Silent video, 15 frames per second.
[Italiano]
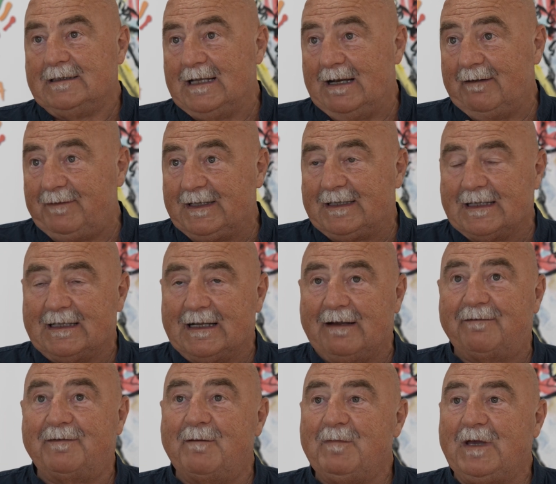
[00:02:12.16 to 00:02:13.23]
della vita
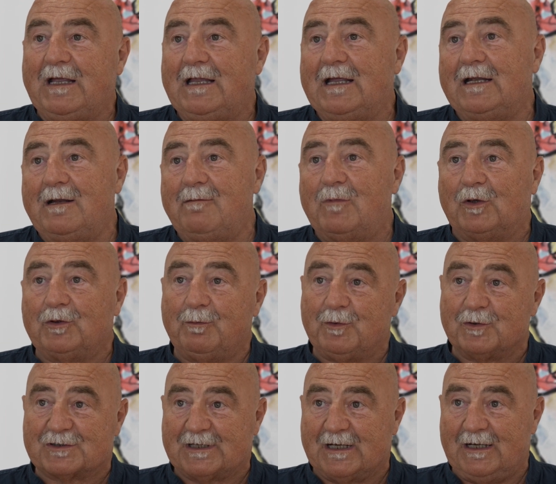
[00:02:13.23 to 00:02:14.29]
della famiglia nel modo
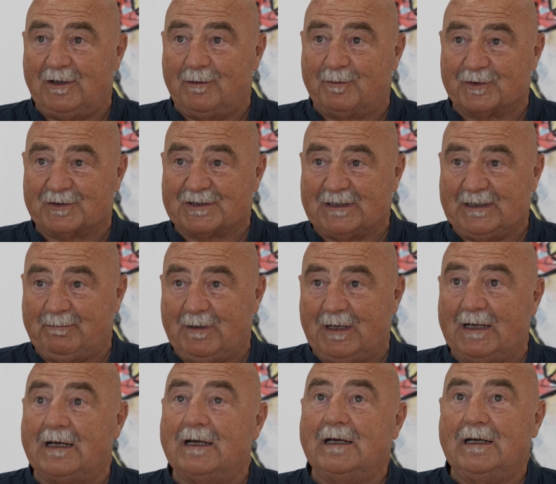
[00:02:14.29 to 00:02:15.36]
più sereno
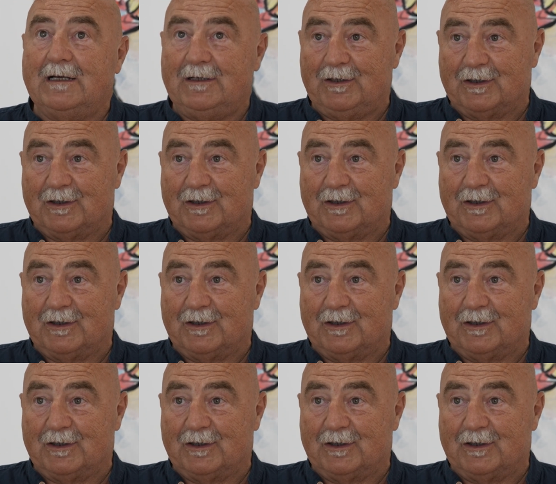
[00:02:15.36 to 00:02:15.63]
possibile.